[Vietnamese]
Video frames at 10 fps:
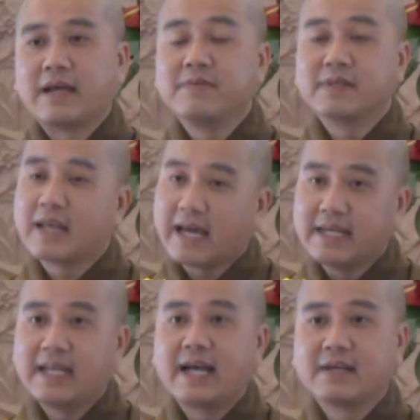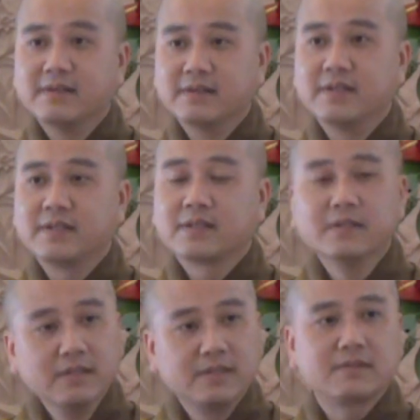tại vì thầy là người
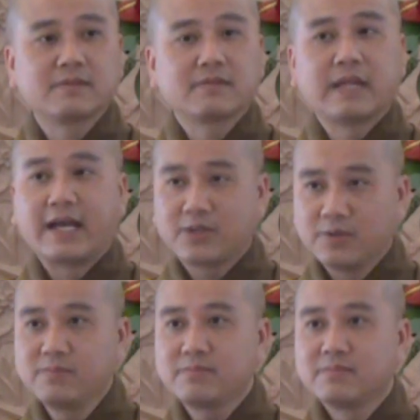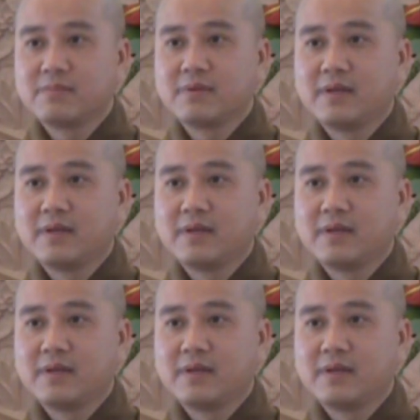thương đại chúng